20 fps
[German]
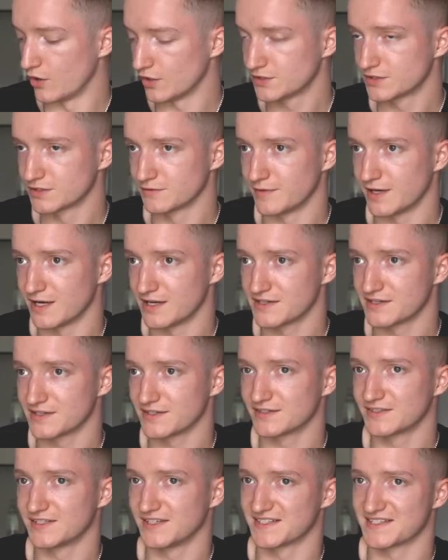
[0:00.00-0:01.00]
Heute mal
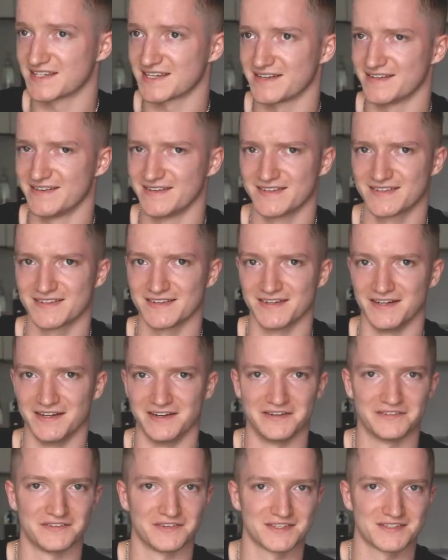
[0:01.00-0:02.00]
tatsächlich
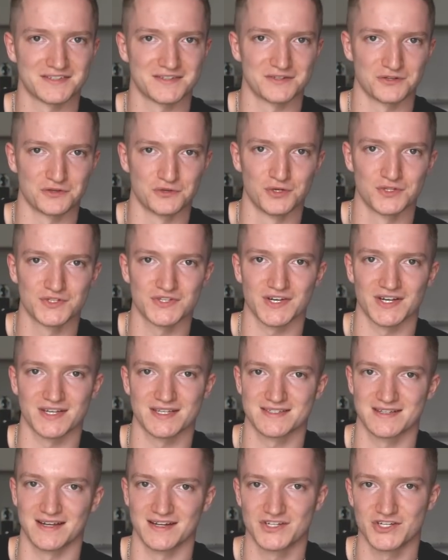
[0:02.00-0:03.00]
ein etwas äh, kürzerer
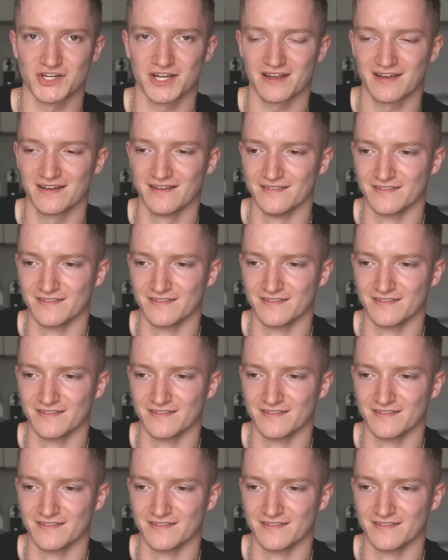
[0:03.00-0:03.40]
Style-Check.